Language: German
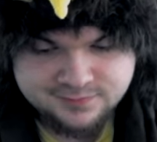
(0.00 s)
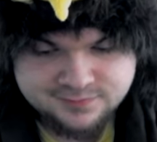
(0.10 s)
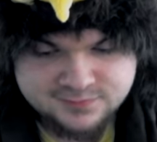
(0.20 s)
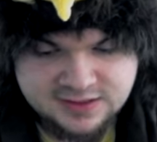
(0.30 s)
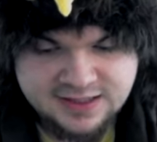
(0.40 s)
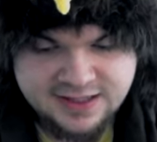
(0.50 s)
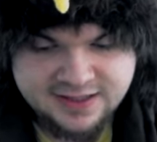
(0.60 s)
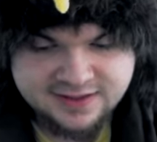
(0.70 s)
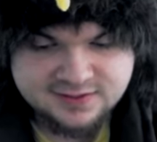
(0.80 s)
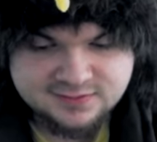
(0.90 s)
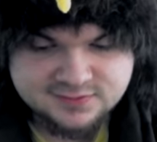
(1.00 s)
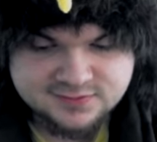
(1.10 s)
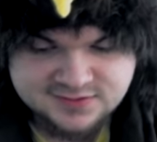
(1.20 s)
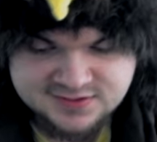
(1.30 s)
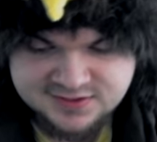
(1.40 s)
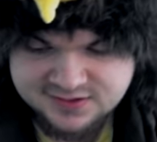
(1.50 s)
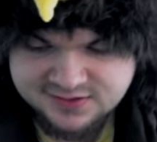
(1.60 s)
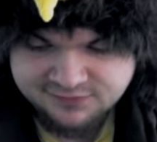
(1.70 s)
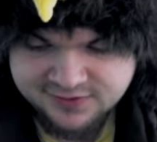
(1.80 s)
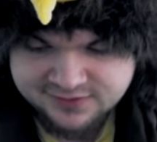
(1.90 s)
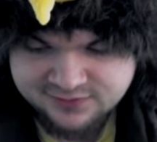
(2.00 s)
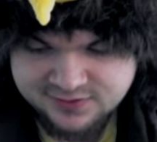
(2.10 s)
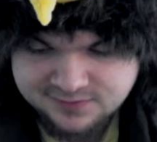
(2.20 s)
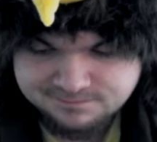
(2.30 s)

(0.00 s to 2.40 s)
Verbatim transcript: Lech. Zieht nicht wirklich viel.